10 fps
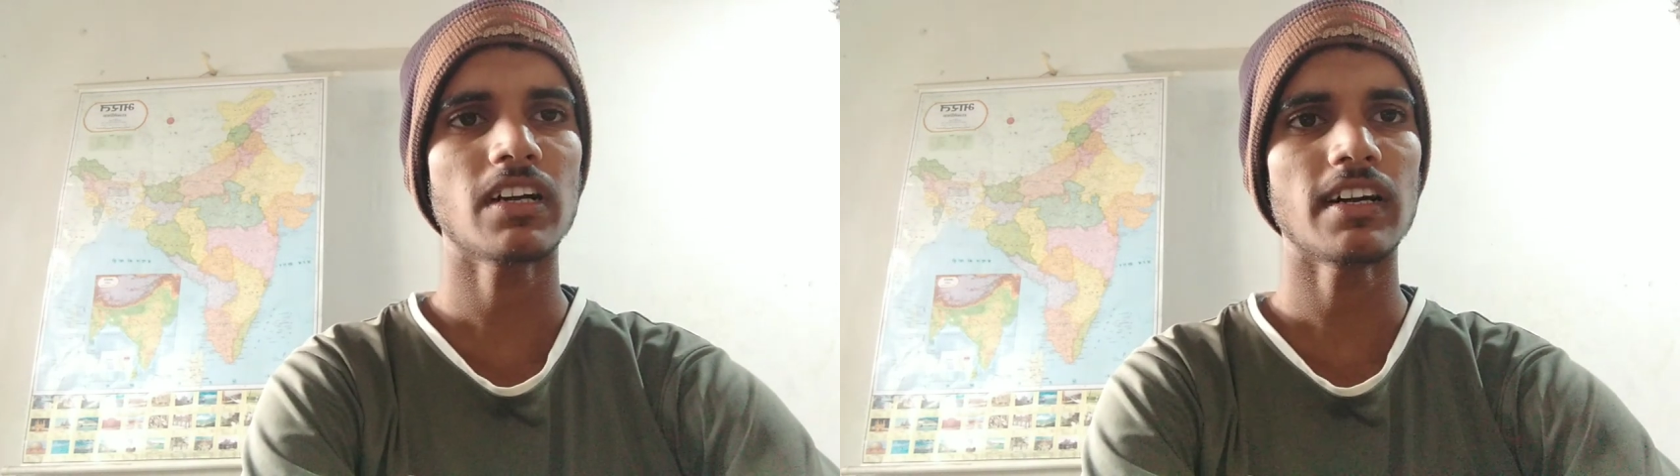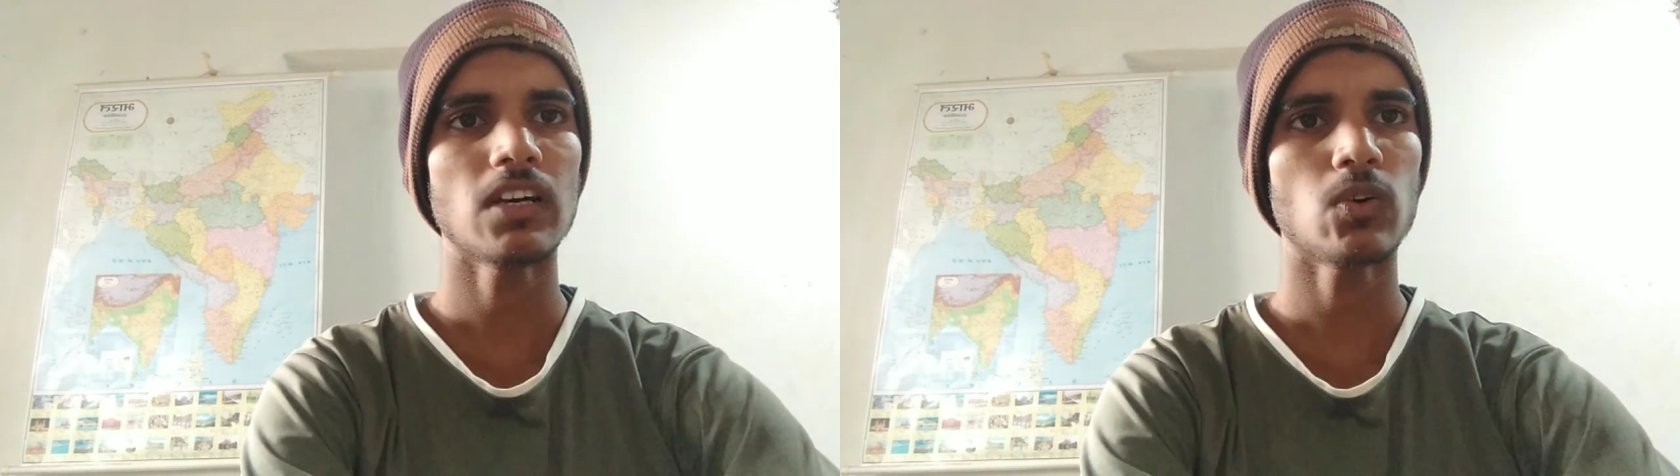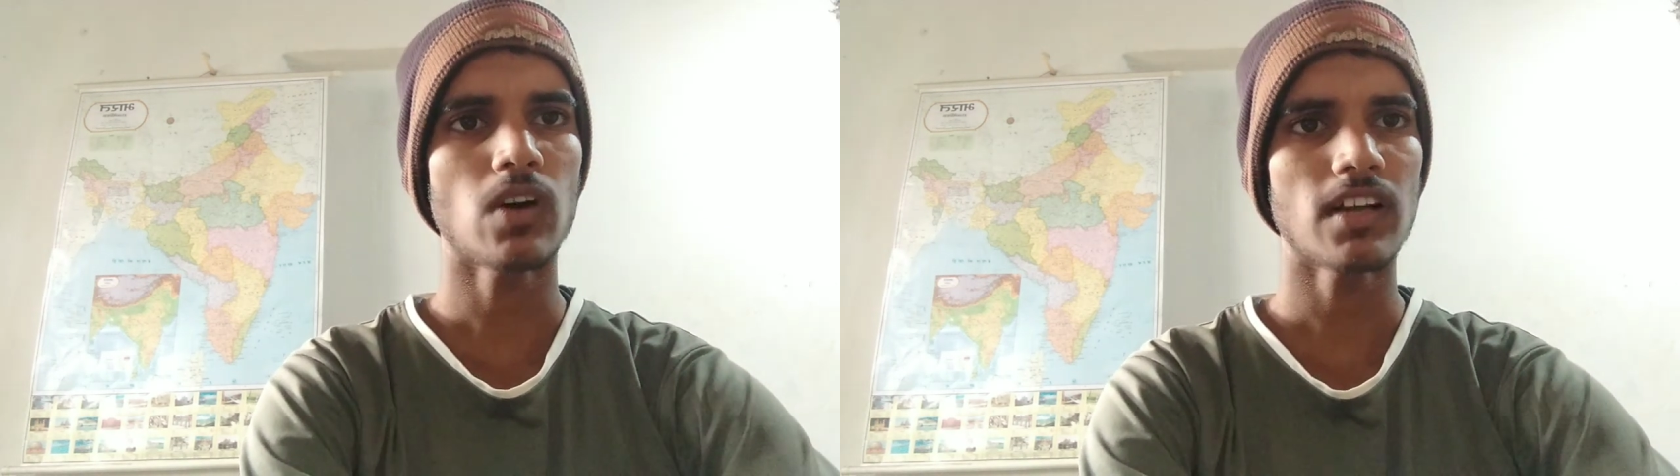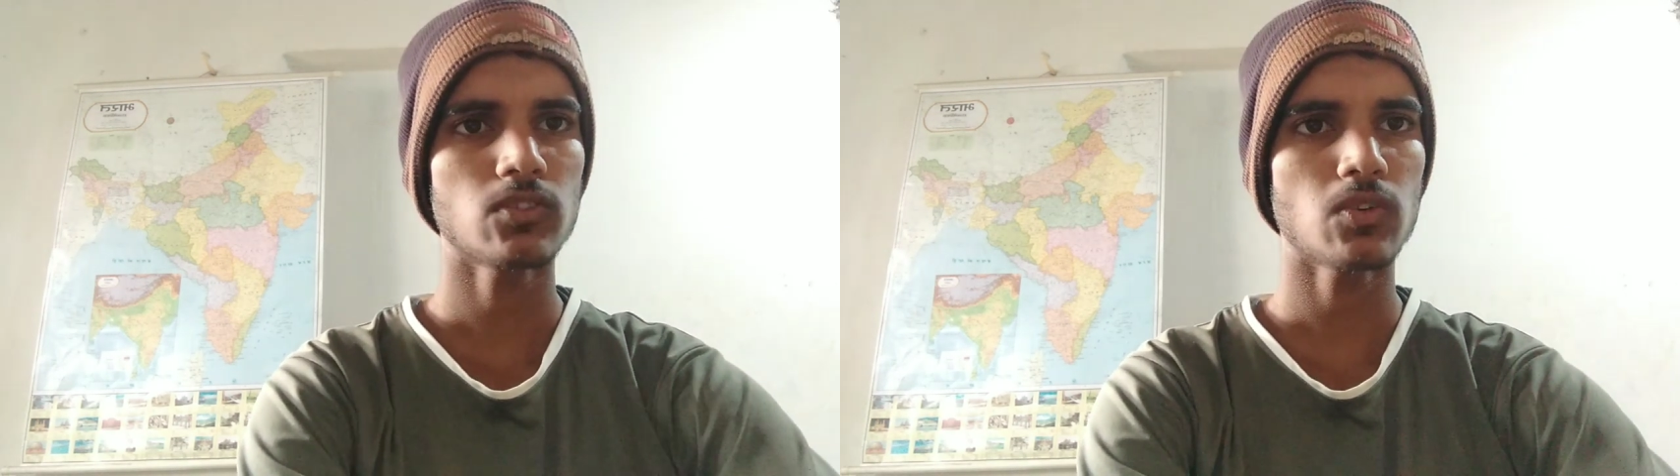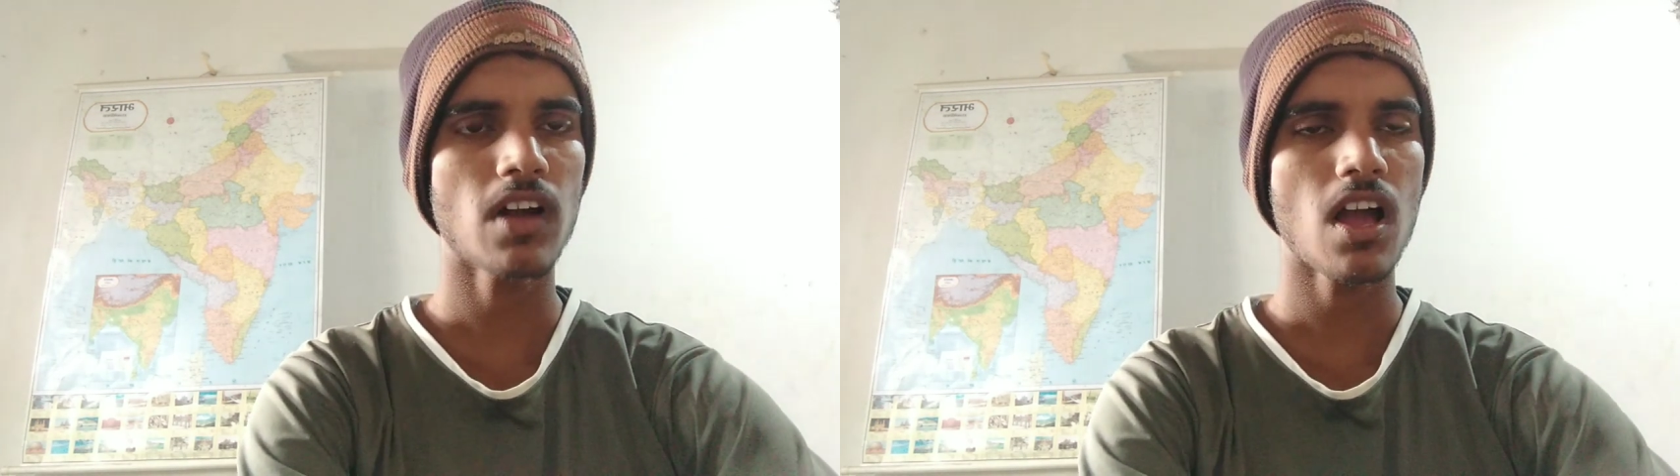कार्ड है वो आ
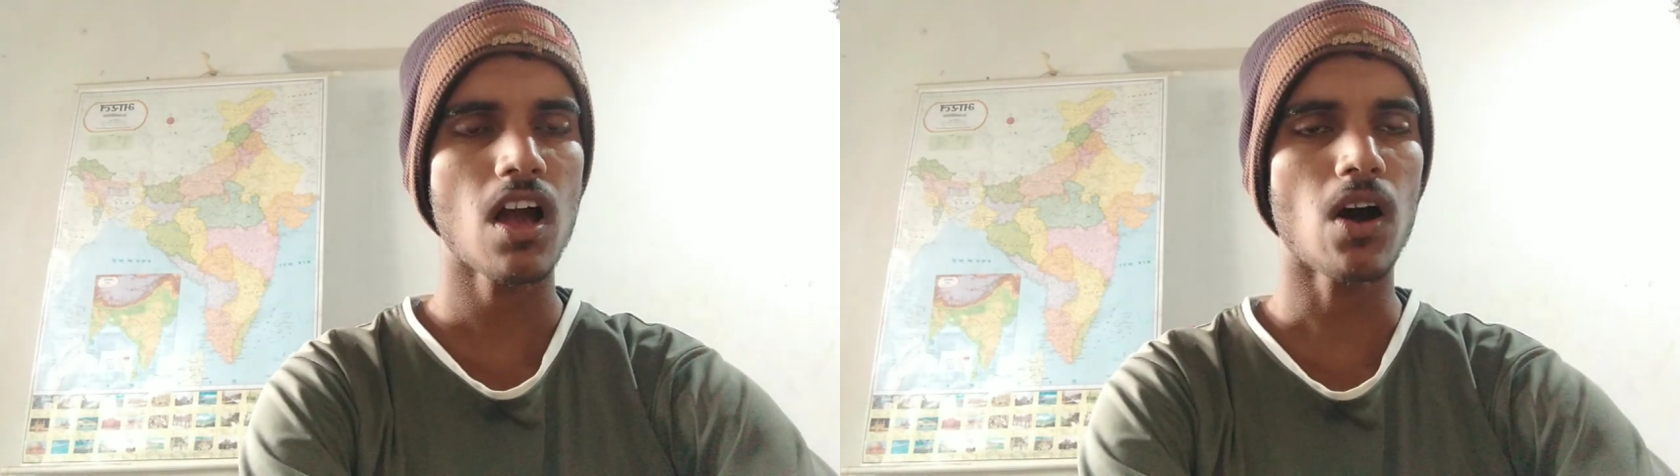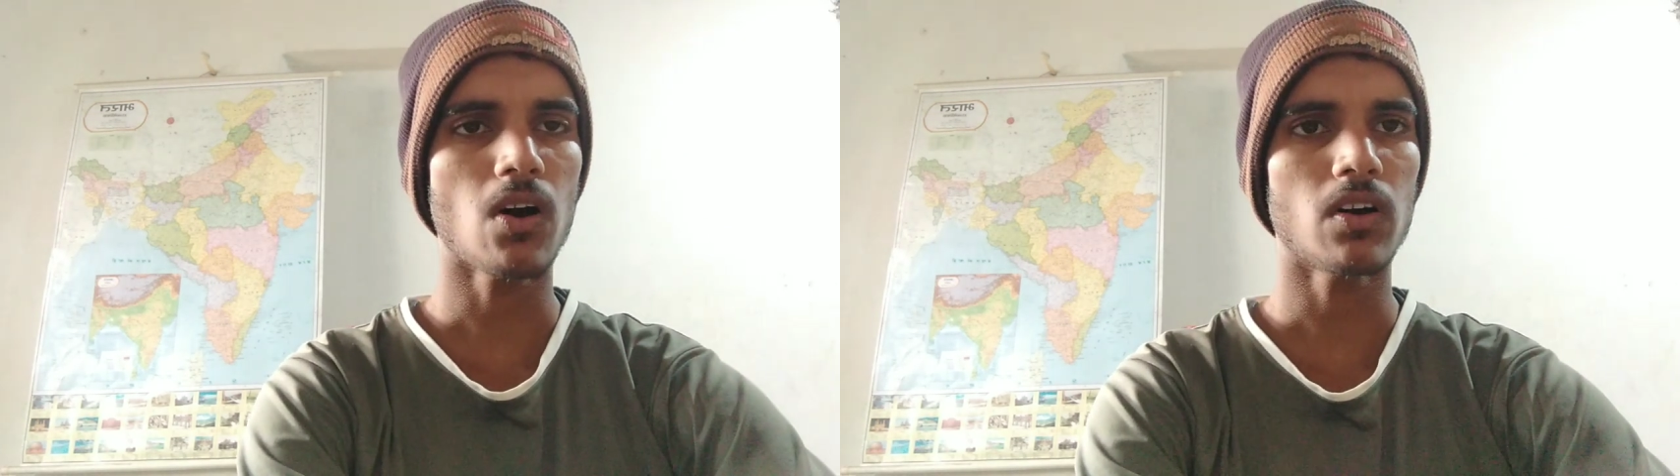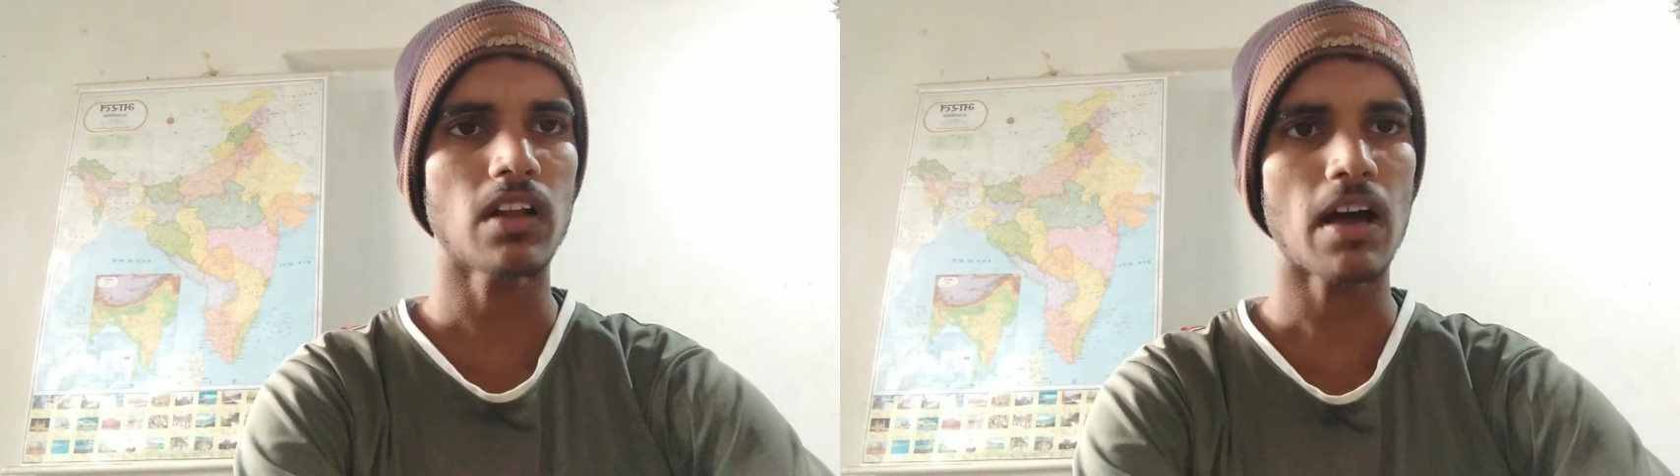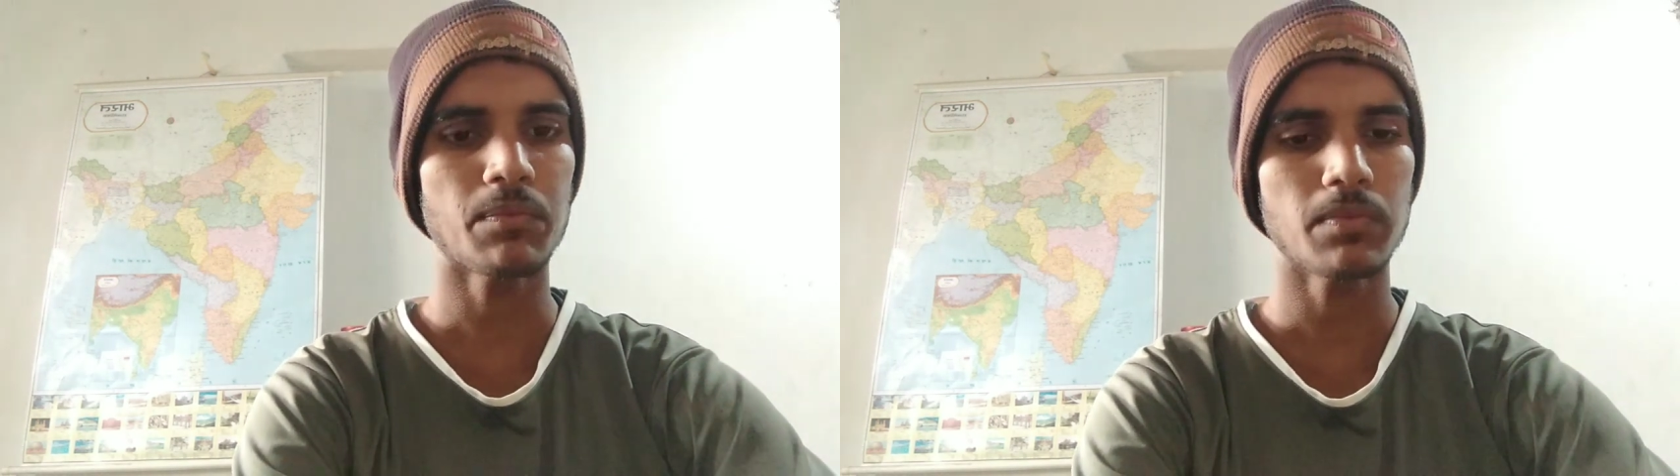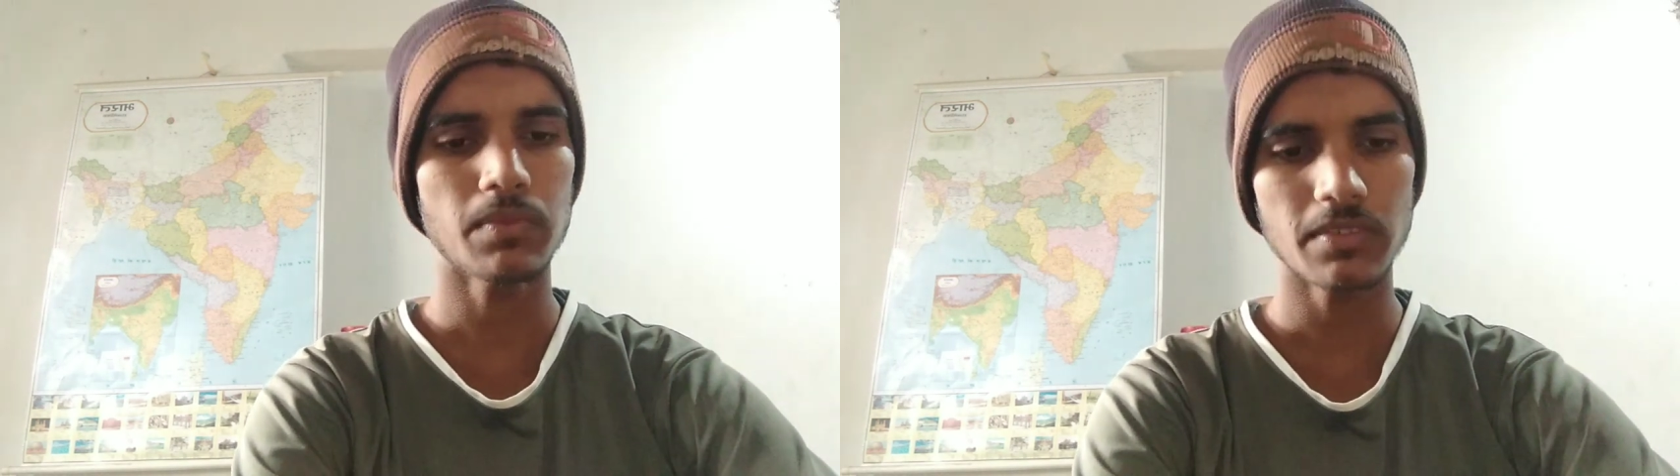चुका है और
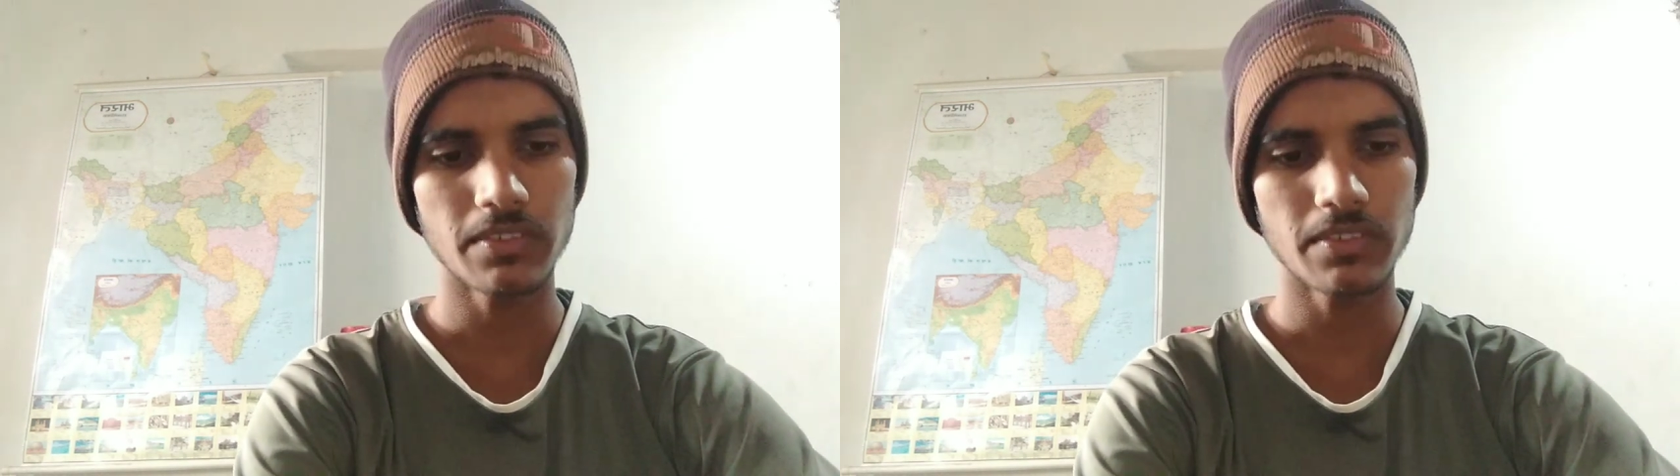आप